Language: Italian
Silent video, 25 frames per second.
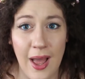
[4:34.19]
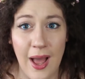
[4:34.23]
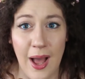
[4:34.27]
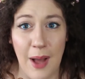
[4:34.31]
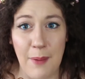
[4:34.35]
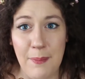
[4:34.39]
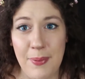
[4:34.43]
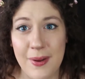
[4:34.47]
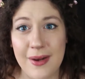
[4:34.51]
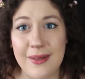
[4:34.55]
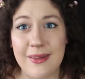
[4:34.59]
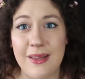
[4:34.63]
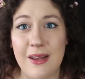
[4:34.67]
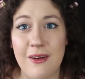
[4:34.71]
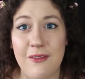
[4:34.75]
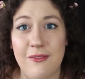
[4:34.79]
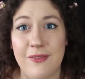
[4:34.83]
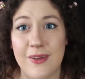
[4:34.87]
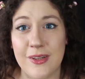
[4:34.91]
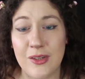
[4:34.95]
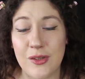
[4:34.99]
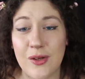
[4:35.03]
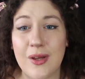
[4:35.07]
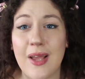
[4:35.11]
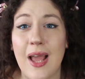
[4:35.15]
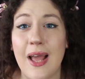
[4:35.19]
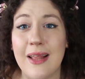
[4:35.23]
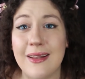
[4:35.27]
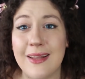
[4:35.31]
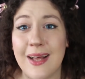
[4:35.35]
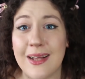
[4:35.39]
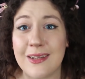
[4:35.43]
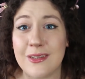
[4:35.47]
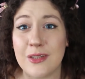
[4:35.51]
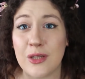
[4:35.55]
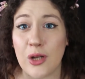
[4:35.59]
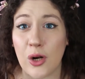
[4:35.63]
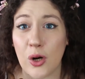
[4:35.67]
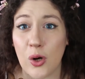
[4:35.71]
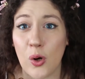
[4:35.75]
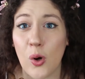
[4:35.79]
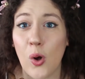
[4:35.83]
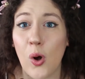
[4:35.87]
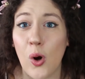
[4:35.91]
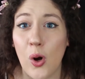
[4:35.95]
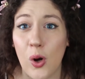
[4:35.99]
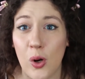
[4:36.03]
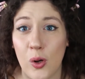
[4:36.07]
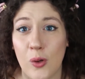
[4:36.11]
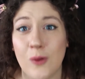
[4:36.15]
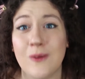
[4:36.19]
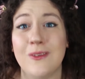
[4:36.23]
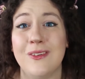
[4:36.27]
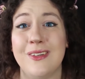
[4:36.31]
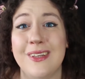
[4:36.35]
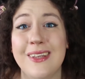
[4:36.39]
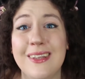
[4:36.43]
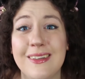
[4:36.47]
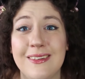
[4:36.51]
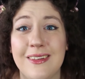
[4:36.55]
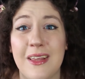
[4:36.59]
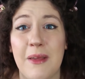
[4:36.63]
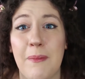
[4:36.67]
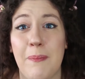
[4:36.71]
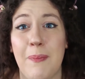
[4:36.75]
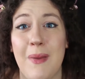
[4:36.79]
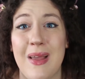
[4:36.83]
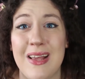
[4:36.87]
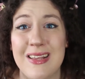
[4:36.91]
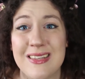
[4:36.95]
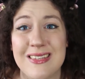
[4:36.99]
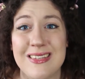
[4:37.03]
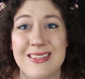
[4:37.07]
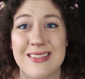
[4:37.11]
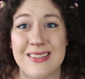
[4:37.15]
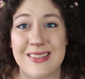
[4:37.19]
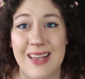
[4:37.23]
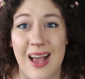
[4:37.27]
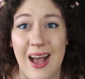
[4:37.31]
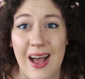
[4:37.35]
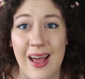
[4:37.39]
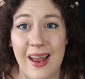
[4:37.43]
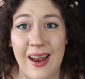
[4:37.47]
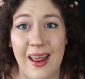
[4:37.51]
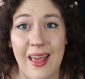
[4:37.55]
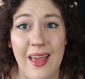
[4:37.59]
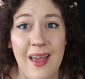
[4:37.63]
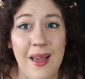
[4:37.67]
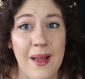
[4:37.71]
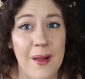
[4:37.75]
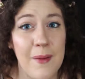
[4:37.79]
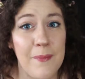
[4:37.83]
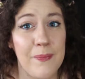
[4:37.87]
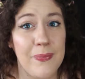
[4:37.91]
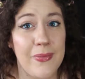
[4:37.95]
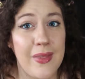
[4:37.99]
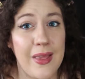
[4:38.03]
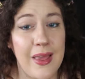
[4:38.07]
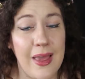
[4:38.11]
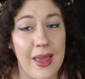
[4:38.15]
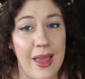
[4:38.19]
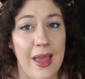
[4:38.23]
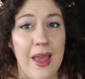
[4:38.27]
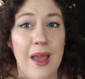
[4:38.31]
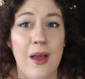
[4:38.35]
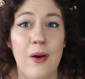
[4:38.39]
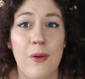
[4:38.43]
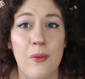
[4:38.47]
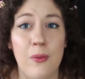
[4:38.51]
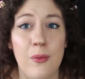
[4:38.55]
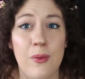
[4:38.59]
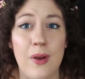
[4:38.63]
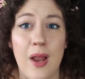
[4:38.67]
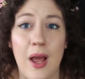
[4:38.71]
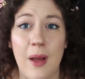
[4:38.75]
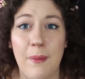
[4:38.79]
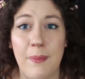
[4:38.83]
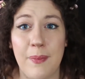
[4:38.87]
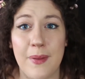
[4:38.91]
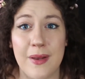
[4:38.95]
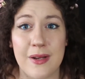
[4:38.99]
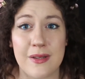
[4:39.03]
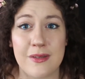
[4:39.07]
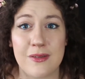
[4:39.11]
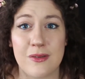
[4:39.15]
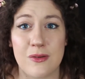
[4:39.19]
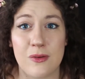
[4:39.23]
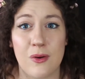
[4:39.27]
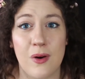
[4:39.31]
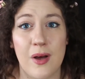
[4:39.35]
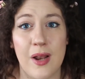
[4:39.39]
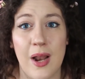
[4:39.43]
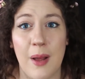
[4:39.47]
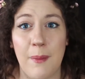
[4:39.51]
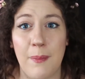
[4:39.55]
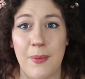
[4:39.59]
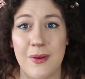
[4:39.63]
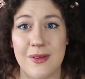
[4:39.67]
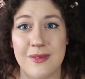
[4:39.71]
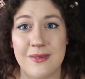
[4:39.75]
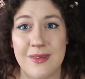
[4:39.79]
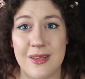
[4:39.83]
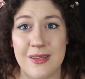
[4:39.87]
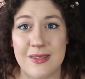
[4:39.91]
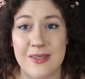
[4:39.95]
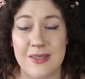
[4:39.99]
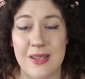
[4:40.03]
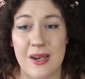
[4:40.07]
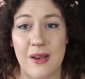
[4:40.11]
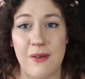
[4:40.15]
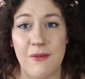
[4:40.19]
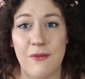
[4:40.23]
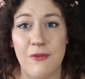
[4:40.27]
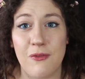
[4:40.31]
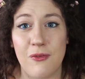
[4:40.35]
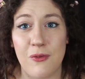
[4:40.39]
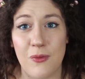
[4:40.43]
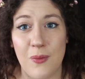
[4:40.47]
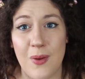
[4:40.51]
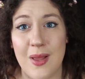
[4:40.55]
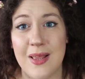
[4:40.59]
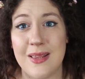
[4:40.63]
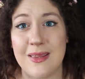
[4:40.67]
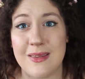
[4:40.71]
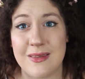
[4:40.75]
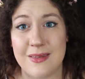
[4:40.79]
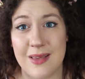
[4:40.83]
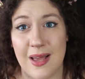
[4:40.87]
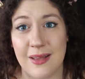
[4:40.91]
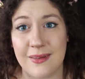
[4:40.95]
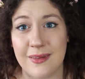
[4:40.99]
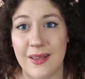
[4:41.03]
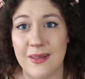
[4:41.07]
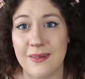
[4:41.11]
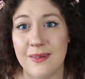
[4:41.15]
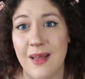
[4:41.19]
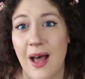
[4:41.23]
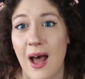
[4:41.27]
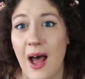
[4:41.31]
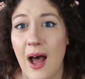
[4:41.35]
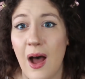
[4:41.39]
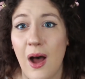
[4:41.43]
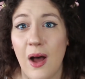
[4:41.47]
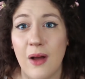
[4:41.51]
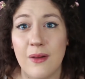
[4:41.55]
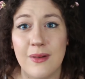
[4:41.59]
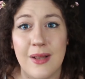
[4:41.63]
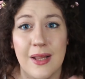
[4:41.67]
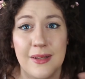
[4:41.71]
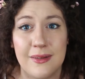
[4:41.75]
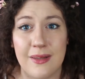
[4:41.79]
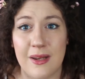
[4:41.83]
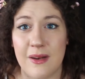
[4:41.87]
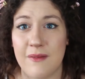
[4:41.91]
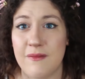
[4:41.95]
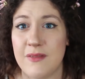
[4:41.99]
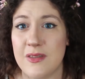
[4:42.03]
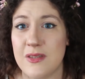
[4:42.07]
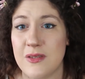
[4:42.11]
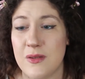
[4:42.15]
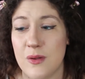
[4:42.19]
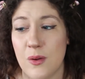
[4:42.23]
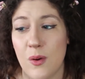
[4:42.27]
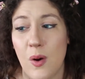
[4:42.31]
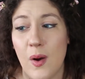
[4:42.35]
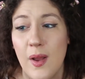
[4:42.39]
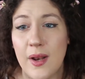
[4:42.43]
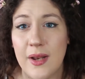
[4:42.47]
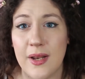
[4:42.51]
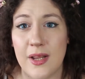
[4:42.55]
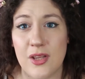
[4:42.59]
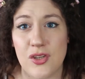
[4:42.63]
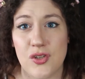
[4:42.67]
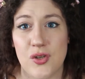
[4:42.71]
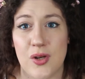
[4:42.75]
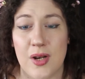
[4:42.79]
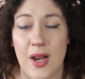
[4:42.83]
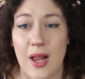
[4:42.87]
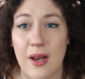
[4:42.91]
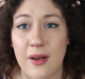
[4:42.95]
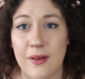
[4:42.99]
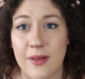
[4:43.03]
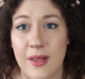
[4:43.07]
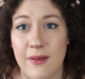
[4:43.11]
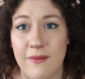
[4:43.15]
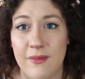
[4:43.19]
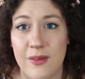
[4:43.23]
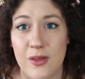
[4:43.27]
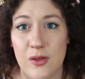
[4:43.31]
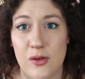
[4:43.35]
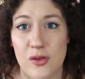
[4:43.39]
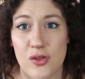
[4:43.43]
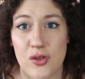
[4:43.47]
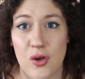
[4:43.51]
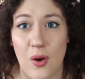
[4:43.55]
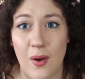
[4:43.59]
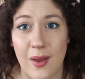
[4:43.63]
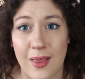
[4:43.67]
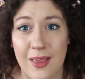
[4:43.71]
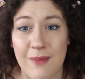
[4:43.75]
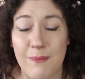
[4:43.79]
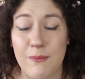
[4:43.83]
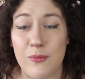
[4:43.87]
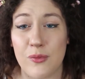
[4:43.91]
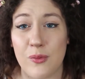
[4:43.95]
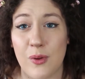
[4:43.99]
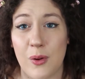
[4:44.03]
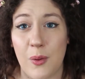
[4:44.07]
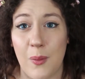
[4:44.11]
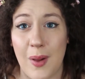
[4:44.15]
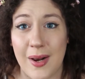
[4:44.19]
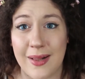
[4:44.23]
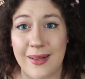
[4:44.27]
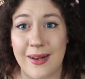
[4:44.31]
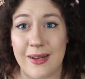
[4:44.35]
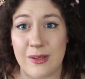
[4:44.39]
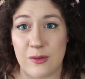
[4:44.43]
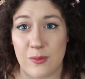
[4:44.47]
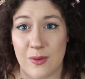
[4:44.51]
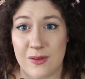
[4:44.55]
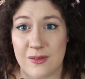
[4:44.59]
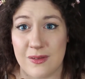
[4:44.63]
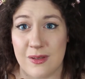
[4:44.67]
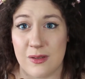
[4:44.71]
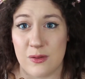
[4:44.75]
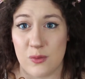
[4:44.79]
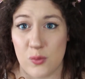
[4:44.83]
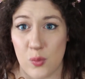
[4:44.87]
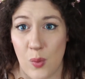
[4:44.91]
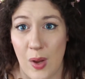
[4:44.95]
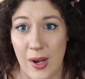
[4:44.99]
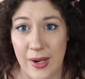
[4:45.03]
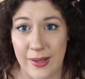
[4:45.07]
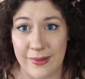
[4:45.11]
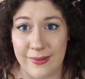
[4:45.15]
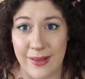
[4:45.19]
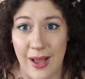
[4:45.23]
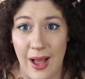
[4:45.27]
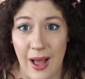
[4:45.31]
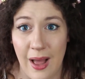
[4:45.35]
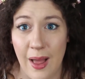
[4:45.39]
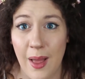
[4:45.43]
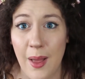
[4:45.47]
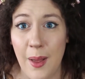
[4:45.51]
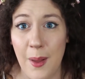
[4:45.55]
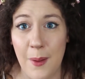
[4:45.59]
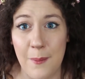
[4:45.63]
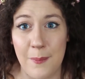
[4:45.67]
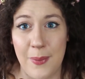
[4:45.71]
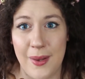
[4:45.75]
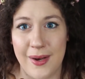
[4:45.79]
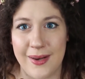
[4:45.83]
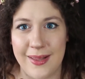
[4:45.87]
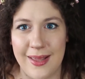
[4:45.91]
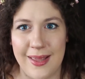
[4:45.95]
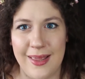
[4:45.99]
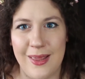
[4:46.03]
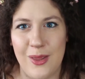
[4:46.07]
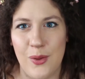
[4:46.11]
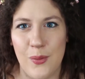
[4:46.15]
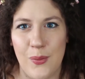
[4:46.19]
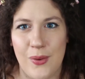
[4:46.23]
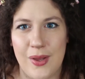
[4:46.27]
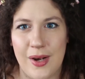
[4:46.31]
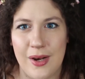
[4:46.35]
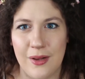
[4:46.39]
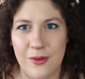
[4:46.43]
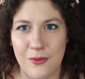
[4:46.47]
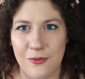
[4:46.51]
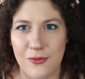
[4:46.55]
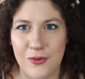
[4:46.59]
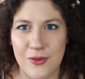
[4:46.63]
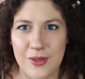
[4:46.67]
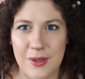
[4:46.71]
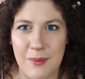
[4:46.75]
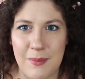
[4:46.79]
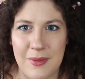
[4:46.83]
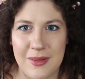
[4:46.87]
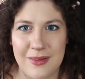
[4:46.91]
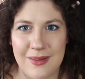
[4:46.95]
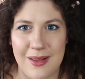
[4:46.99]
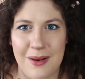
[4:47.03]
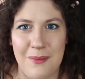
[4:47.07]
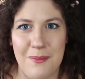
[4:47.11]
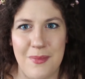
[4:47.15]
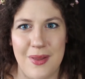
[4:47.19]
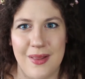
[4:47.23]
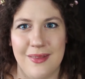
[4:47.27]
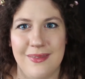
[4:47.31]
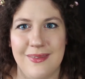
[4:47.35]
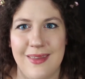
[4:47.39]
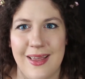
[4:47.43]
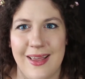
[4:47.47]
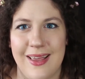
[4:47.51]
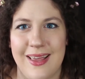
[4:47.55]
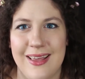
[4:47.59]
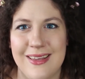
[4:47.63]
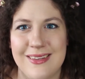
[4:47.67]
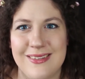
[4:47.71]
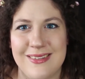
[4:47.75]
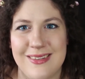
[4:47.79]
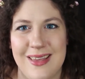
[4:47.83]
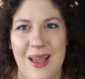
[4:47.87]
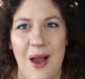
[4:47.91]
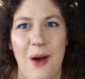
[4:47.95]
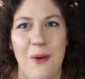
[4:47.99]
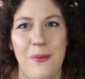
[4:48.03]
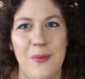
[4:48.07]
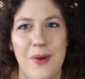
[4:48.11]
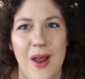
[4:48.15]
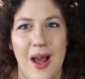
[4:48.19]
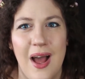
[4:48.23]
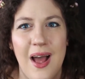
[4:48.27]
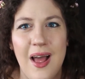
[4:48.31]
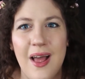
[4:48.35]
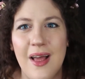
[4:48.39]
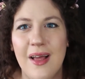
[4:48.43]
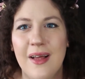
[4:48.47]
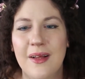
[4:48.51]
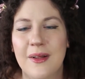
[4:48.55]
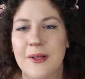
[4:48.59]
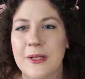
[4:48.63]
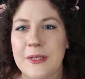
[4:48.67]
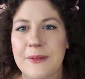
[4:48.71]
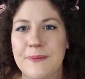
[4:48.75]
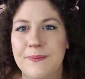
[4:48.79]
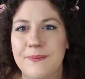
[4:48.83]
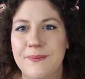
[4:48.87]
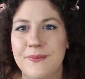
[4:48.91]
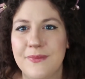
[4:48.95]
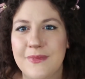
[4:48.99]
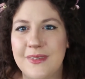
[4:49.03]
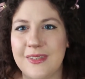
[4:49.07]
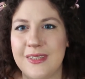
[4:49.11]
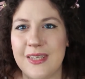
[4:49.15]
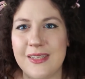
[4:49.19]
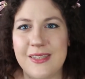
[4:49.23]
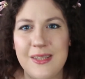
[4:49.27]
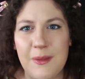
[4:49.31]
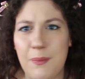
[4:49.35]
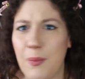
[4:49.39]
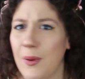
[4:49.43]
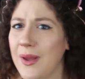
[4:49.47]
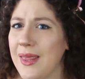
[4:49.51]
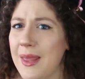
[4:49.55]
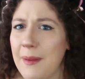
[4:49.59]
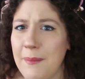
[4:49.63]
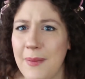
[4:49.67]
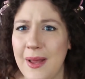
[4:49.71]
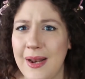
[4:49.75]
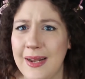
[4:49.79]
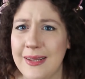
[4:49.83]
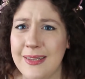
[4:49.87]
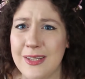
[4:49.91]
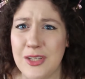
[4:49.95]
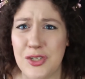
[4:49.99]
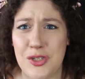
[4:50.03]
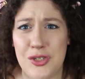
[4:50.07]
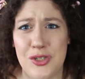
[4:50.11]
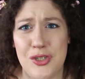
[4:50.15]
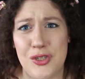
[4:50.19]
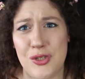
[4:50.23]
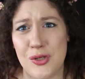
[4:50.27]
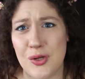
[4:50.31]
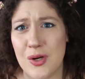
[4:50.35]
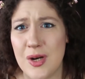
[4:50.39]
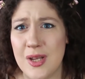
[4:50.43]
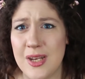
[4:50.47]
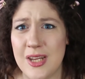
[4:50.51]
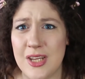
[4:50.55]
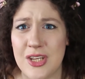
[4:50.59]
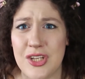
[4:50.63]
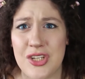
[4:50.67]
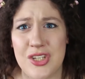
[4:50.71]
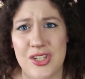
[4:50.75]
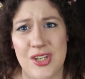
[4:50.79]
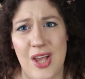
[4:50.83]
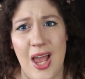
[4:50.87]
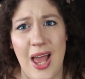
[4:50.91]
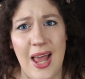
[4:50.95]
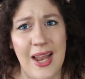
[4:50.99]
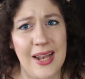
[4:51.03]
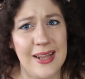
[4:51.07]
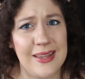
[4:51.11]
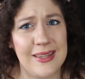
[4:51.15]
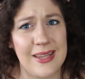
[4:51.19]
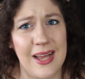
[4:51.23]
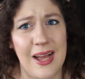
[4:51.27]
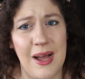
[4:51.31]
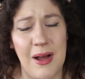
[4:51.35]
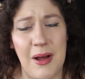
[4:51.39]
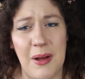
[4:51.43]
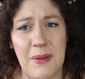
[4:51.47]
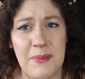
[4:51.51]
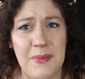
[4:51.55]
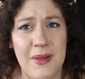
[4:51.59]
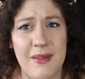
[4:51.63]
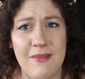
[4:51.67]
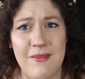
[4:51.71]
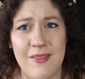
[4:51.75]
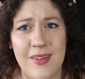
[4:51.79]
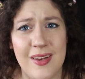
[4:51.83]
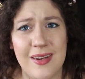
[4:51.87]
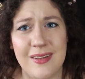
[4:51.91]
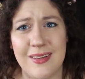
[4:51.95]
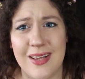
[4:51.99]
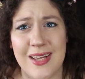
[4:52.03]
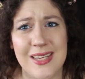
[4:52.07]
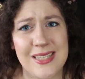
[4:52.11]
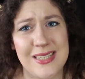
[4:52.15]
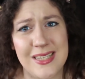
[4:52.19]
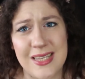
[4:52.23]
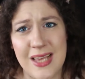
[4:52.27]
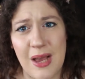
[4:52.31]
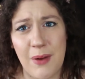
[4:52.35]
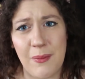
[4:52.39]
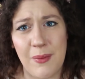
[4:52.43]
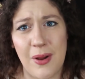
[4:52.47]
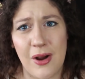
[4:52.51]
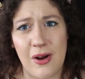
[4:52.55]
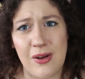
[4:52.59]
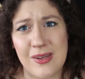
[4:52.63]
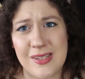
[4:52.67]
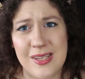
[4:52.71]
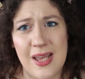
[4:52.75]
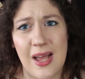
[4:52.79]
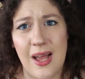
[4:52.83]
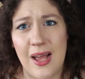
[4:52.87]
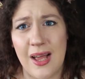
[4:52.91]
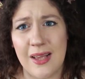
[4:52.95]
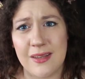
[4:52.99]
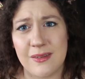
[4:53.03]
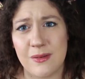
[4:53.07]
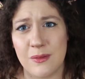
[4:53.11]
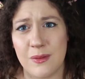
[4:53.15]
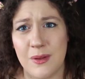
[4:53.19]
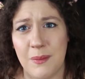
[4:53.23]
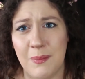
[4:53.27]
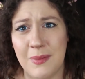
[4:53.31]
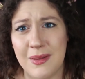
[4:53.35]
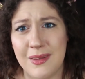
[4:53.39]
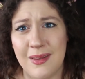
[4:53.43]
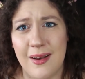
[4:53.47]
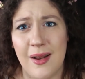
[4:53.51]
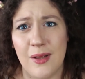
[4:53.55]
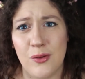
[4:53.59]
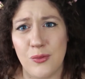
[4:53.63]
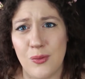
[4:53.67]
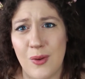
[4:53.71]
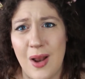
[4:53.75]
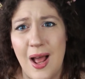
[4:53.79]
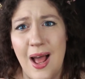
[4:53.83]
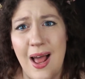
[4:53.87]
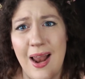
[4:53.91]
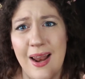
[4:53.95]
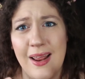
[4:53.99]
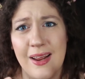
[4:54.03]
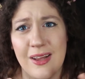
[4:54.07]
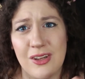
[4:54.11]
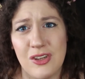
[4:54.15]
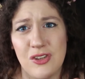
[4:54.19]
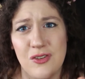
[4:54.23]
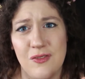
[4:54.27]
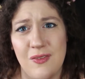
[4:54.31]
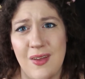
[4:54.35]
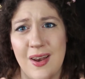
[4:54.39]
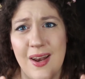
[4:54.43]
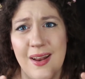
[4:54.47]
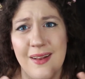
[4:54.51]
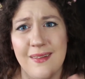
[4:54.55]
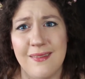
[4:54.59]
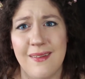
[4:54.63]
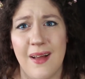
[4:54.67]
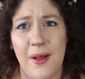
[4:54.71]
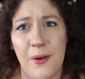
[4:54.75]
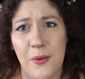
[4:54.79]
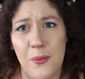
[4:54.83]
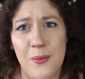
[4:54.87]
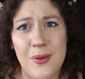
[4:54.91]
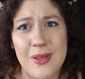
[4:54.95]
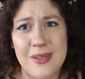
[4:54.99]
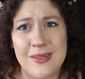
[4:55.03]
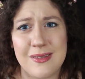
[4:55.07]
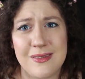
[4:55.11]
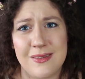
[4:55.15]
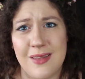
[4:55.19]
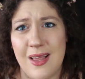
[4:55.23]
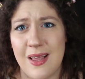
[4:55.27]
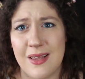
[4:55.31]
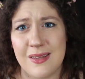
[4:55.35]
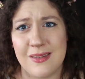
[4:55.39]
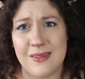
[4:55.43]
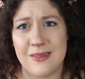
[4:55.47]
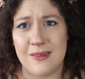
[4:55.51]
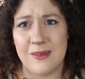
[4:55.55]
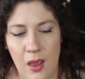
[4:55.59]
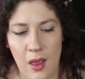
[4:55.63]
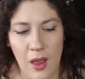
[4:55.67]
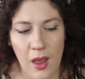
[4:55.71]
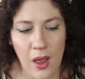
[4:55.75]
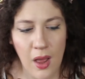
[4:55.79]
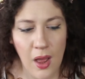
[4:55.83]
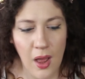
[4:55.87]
A parte il fatto che è da trogloditi pensare che una persona possa essere influenzata dalla televisione, dai giornali o dai videogiochi riguardo alla sua sessualità, perché io credo fondamentalmente che sia una se si può chiamare decisione, scelta, ma in verità sia una cosa assolutamente naturale che ci viene da noi stessi